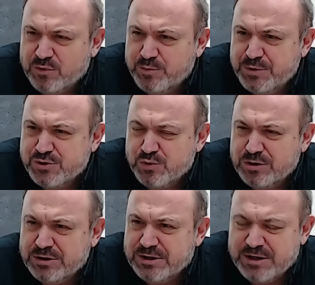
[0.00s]
вот
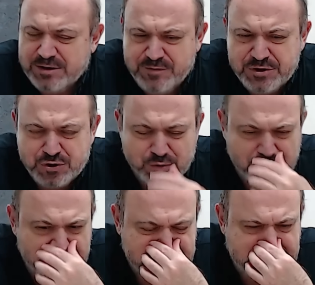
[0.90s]
пишут это, клевещут
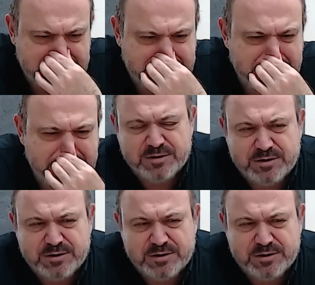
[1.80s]
на этот день.